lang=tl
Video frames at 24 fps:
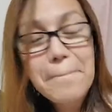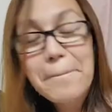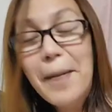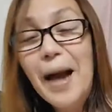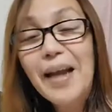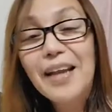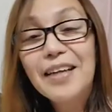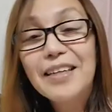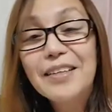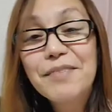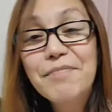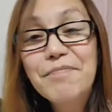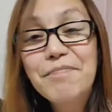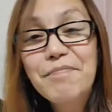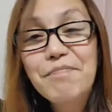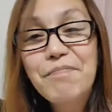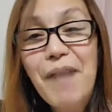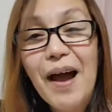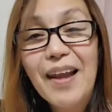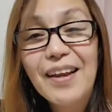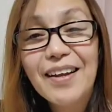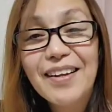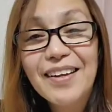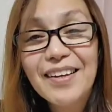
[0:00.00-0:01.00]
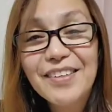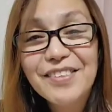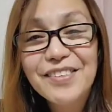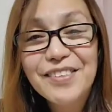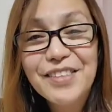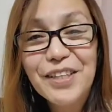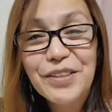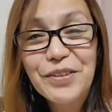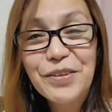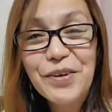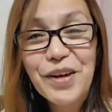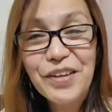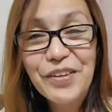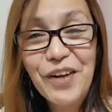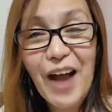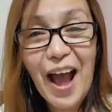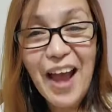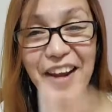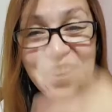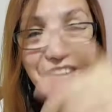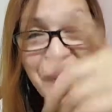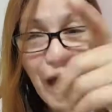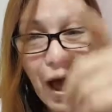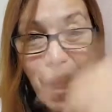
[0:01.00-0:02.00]
Balag balag unsa to ka
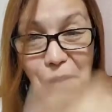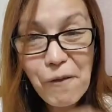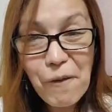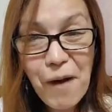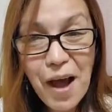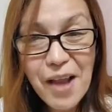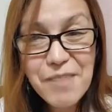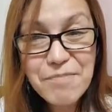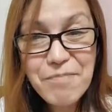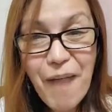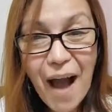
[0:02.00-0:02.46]
ng andawal,